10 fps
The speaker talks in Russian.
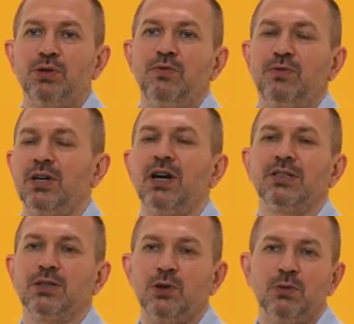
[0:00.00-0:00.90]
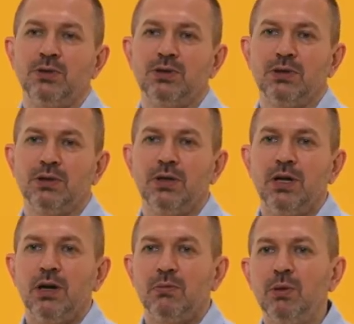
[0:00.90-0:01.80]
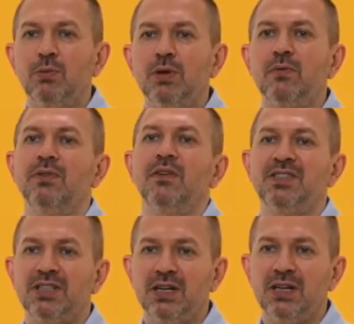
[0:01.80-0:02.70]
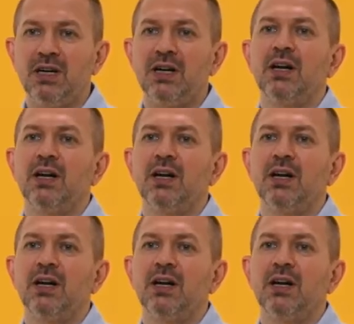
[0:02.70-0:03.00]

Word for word: будем в Ферганской области. Мы будем во всех